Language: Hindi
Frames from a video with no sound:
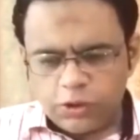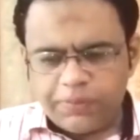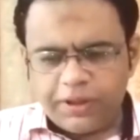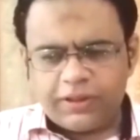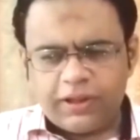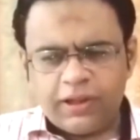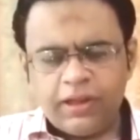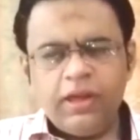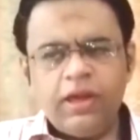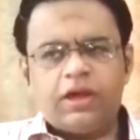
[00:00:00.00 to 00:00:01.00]
और जब देखते हैं
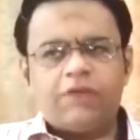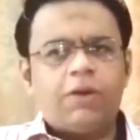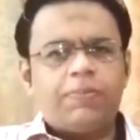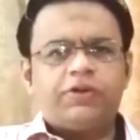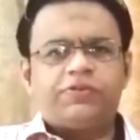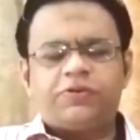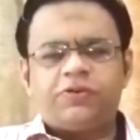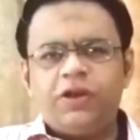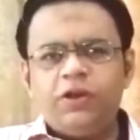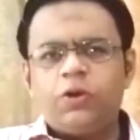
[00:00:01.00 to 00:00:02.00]
कि वहाँ पर
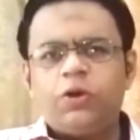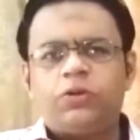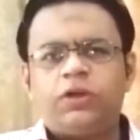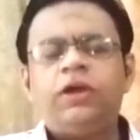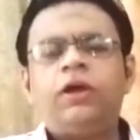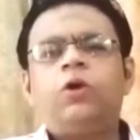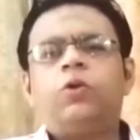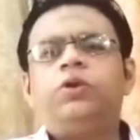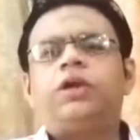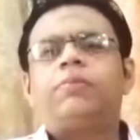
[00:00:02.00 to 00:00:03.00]
कंस्ट्रक्शन नहीं हो रही होती
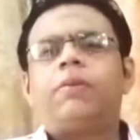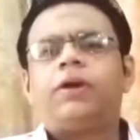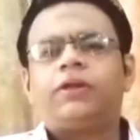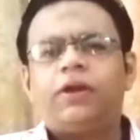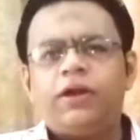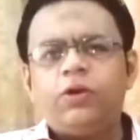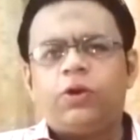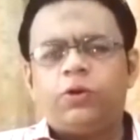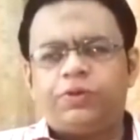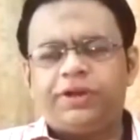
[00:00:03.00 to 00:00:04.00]
उनके मामला हल नहीं
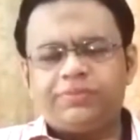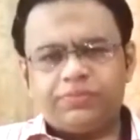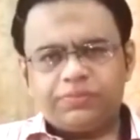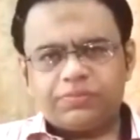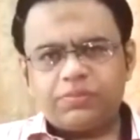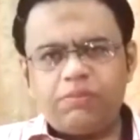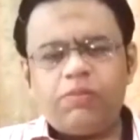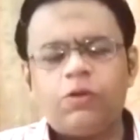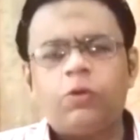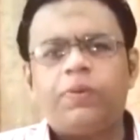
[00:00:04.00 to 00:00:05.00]
हो रहे होते
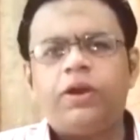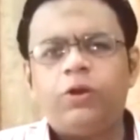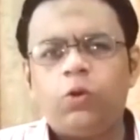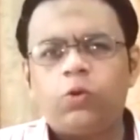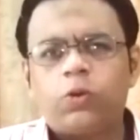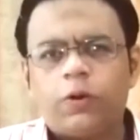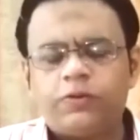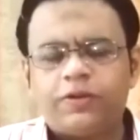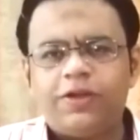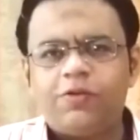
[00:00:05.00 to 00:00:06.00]
तो फिर लोगों का
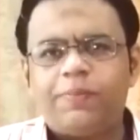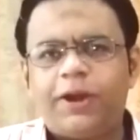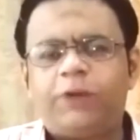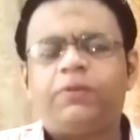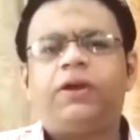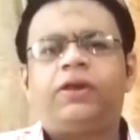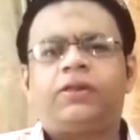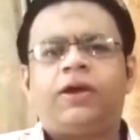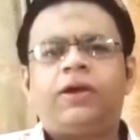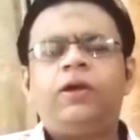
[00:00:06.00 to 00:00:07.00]
गुस्सा जो बैलेट में
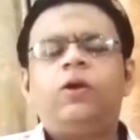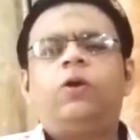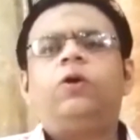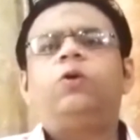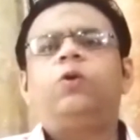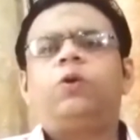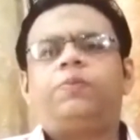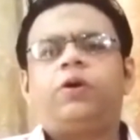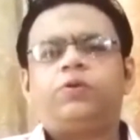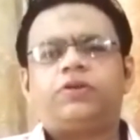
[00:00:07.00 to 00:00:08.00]
निकलता है और लोगों ने
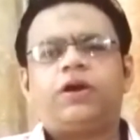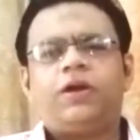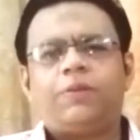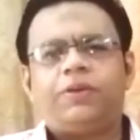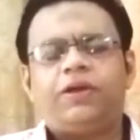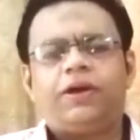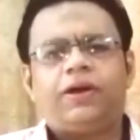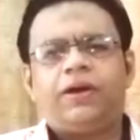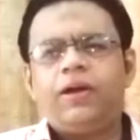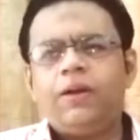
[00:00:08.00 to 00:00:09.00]
अपना गुस्सा यहाँ पर
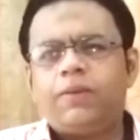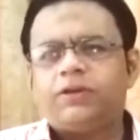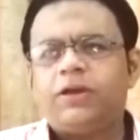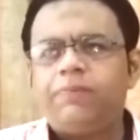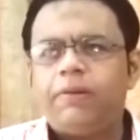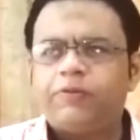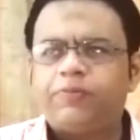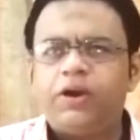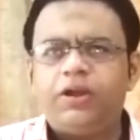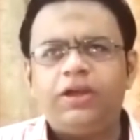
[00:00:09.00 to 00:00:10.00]
दिखाया है पाकिस्तान पीपल्स
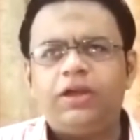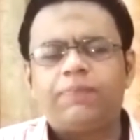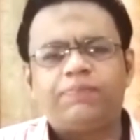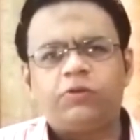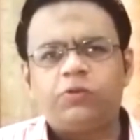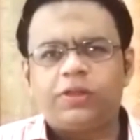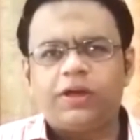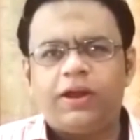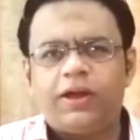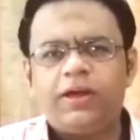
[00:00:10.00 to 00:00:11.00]
पार्टी की अबतर सूरत
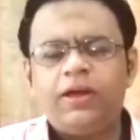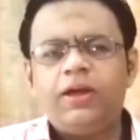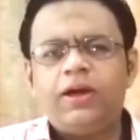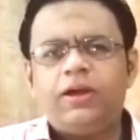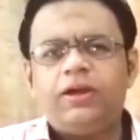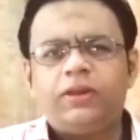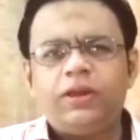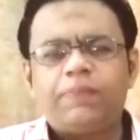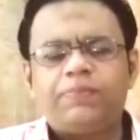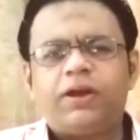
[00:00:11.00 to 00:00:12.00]
हाल है
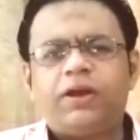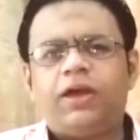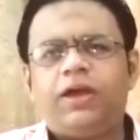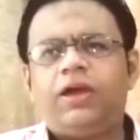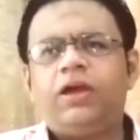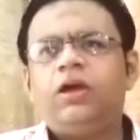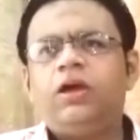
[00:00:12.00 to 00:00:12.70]
इतनी अबतर के